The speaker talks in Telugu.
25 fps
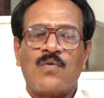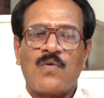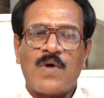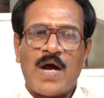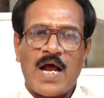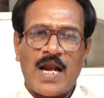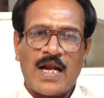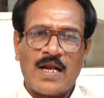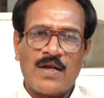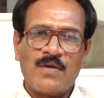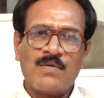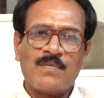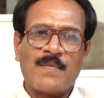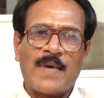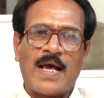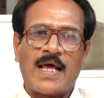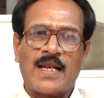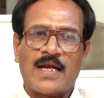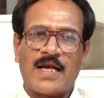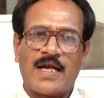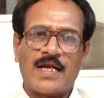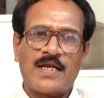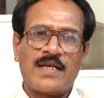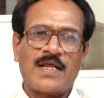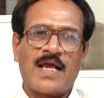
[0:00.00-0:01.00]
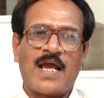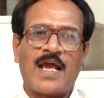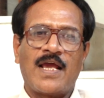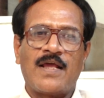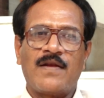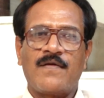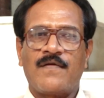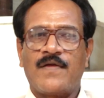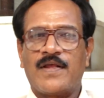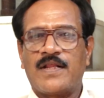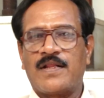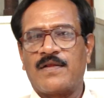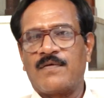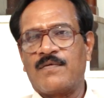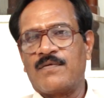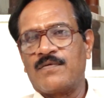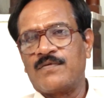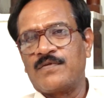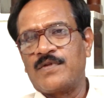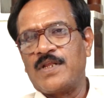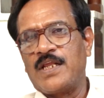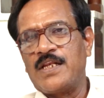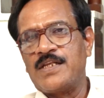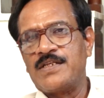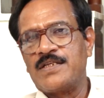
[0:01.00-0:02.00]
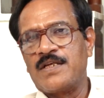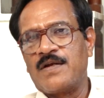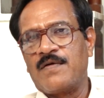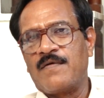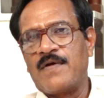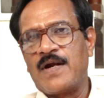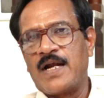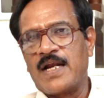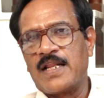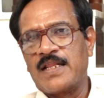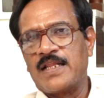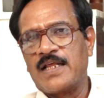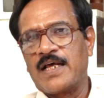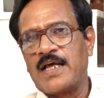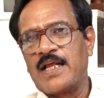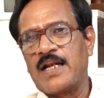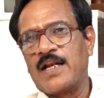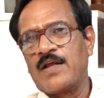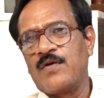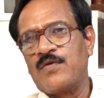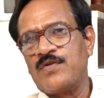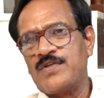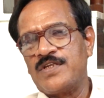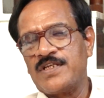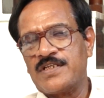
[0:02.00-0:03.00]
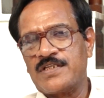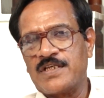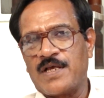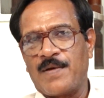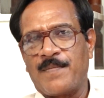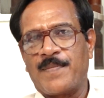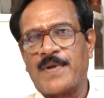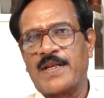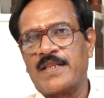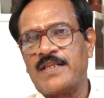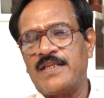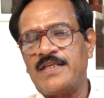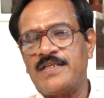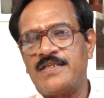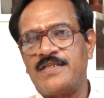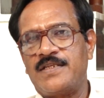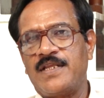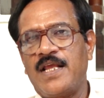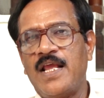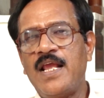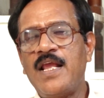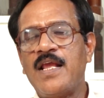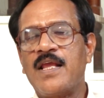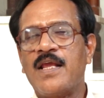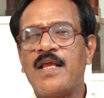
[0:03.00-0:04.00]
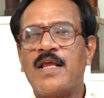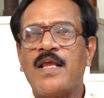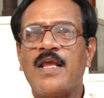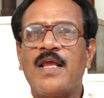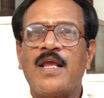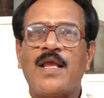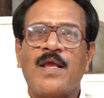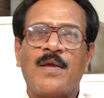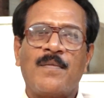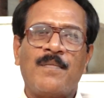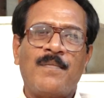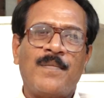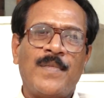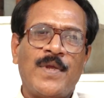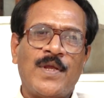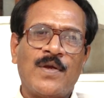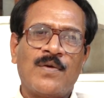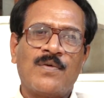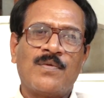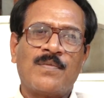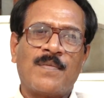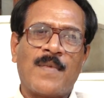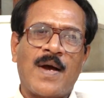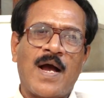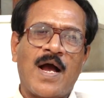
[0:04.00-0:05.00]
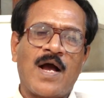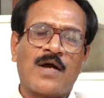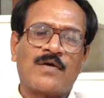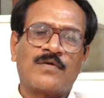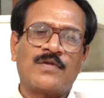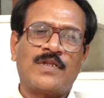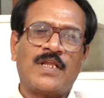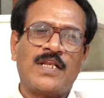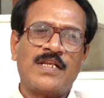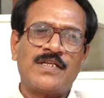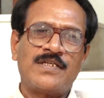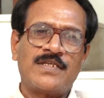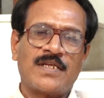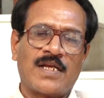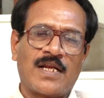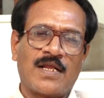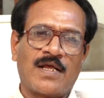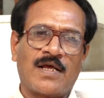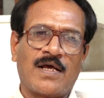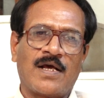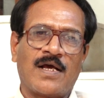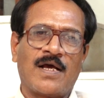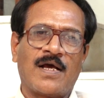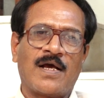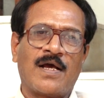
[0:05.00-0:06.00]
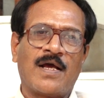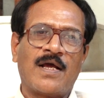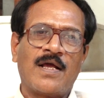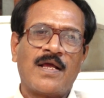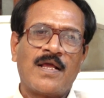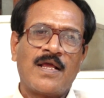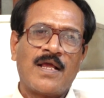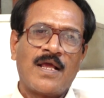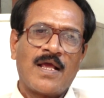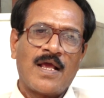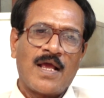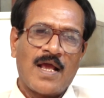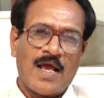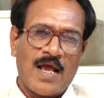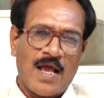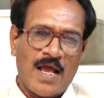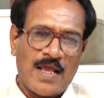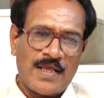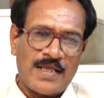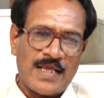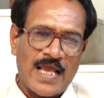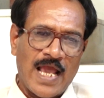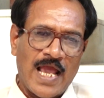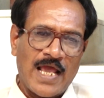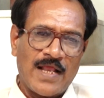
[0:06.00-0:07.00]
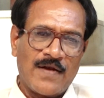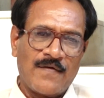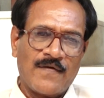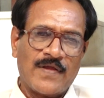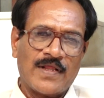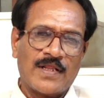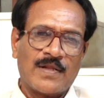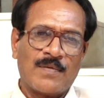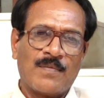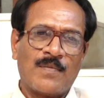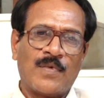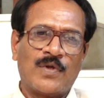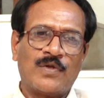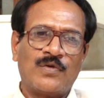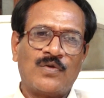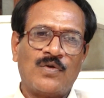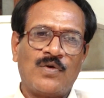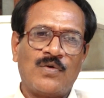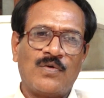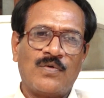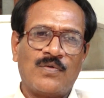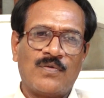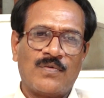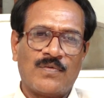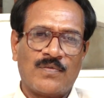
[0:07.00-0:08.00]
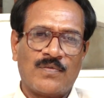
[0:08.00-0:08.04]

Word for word: వాళ్ళు మాలాంటి ఆయుర్వేదం తెలిసిన వాళ్ళ దగ్గరకు వచ్చి సంప్రదిస్తే మేము మాకు తెలిసిన ఆ ఆయుర్వేదం మందులు